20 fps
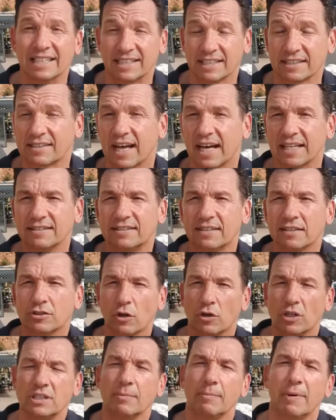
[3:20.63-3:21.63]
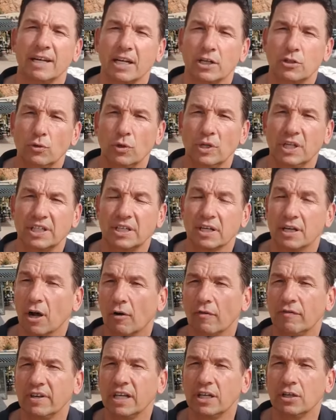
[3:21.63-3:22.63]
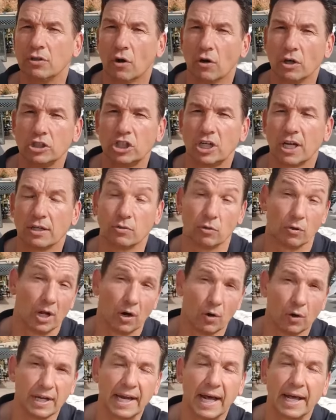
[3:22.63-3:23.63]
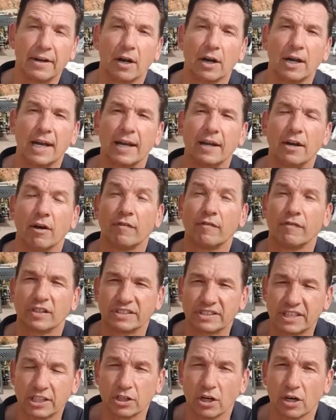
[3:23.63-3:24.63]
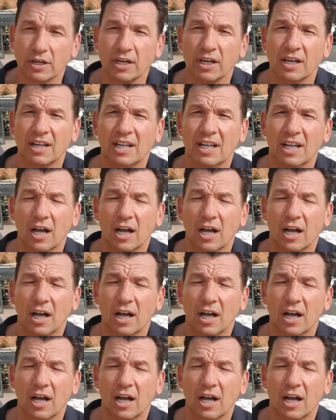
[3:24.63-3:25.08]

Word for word: Das Ganze sollte man natürlich genau wie in Deutschland oder auch in anderen Ländern versichern Dächern